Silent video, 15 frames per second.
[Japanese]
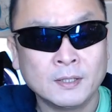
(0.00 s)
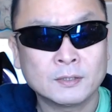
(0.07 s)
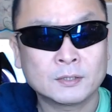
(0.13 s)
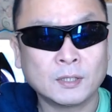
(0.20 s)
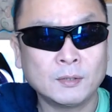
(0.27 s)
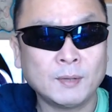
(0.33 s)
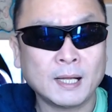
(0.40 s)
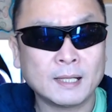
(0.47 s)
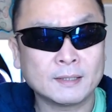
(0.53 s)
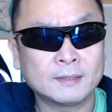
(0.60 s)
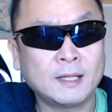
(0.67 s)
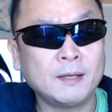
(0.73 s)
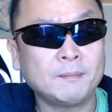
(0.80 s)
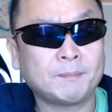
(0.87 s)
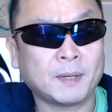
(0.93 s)
それは
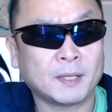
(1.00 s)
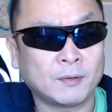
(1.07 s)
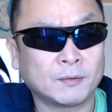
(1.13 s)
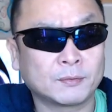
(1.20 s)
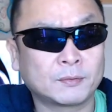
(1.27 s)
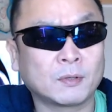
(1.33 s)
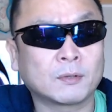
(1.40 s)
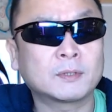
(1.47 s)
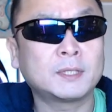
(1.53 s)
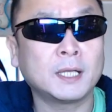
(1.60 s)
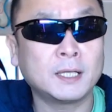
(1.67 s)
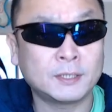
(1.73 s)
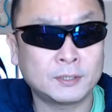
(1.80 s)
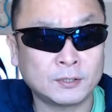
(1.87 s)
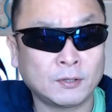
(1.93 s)
電波の特
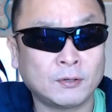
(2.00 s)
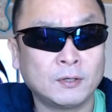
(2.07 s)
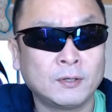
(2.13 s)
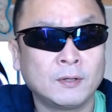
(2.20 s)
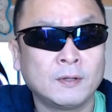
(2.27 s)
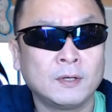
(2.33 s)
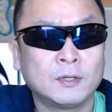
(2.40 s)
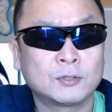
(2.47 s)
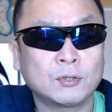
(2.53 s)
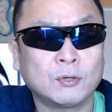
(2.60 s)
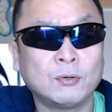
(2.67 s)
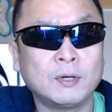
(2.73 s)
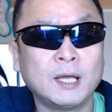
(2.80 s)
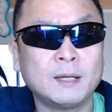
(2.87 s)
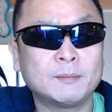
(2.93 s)
性上
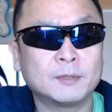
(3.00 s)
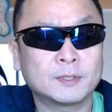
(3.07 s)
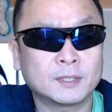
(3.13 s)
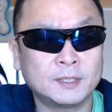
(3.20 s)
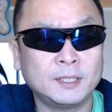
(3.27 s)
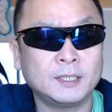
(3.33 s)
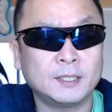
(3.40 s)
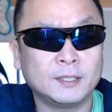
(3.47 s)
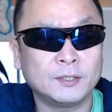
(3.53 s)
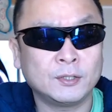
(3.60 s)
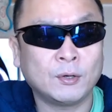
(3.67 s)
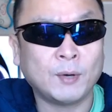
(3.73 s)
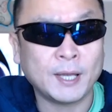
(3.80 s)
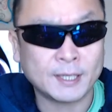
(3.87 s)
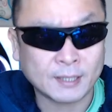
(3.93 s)
障害物に
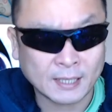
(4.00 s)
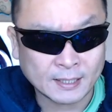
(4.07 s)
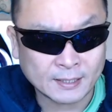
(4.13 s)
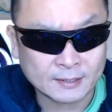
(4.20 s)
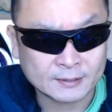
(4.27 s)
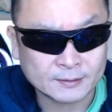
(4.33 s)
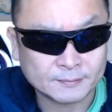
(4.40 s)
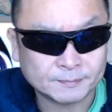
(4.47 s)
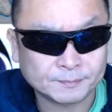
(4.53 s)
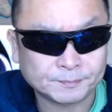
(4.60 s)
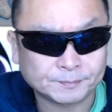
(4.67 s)
弱いからです